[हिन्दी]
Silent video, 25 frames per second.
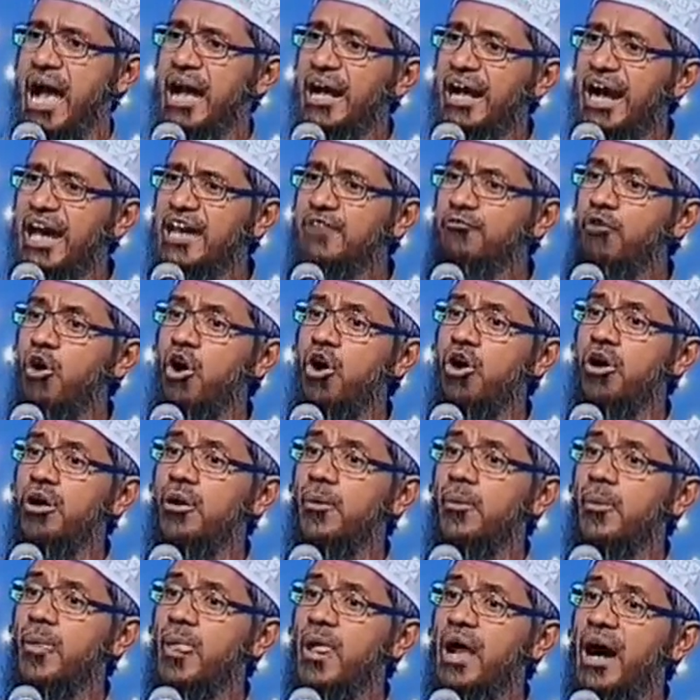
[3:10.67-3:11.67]
अगर वो
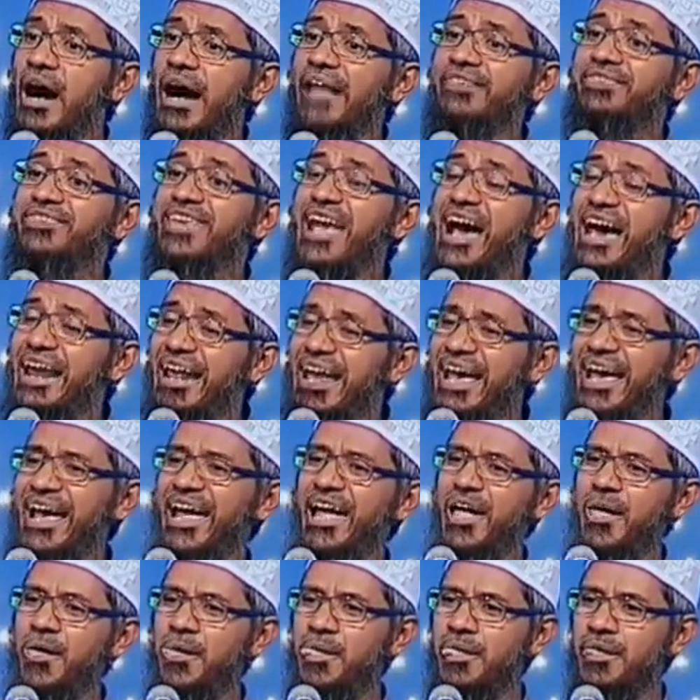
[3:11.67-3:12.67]
हत्यारे
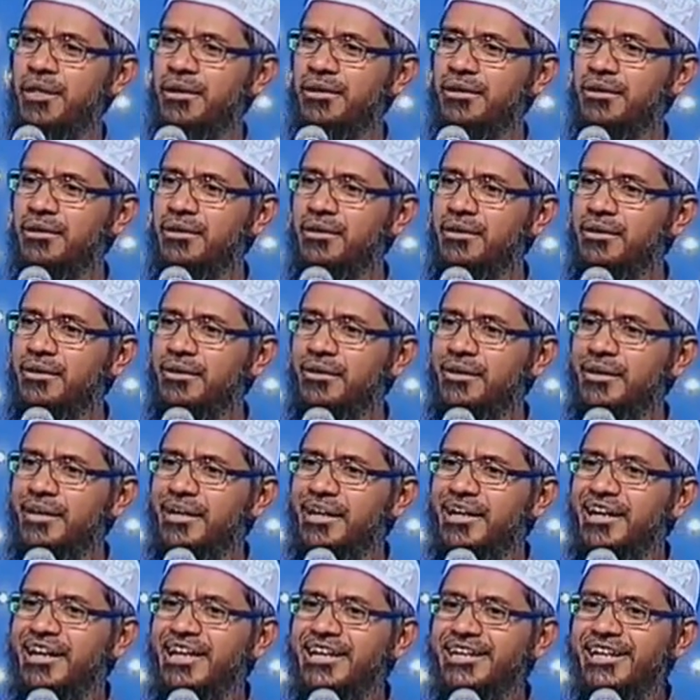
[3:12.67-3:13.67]
है
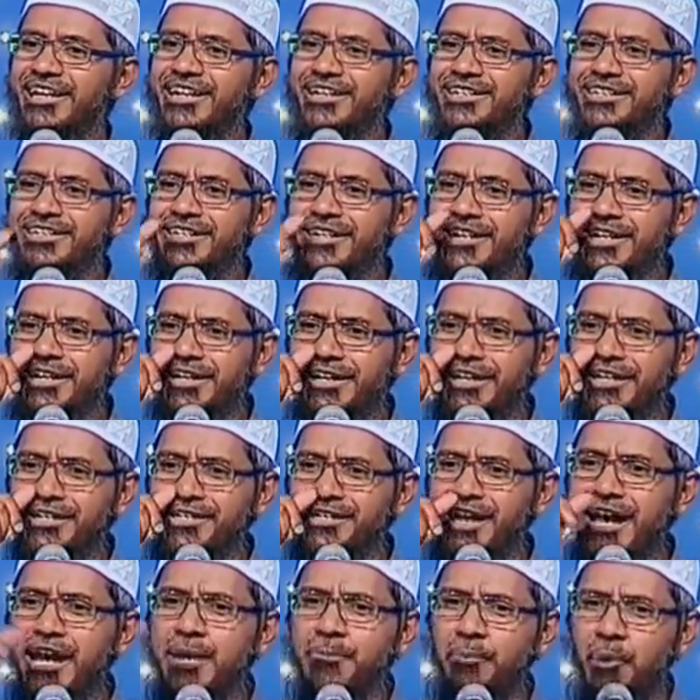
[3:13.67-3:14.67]
लेकिन श्री
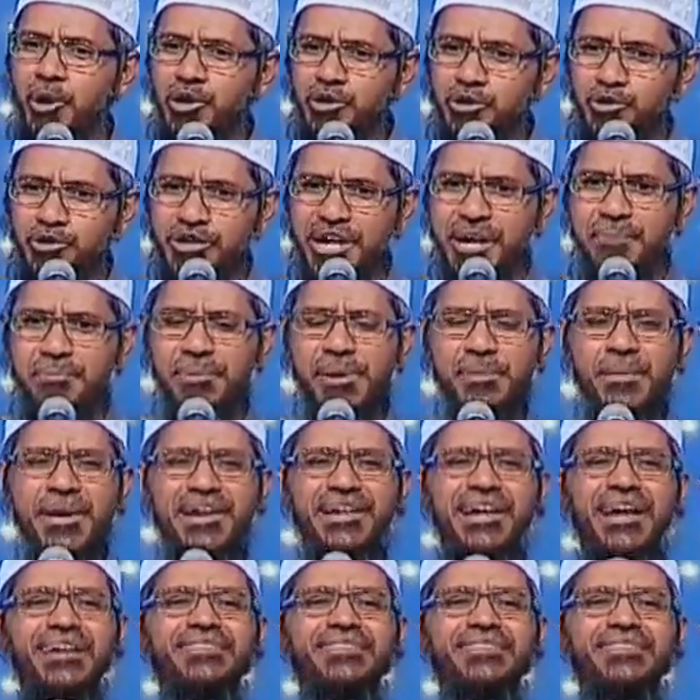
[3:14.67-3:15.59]
कृष्णा रिपोर्ट क्यों नहीं इंप्लीमेंट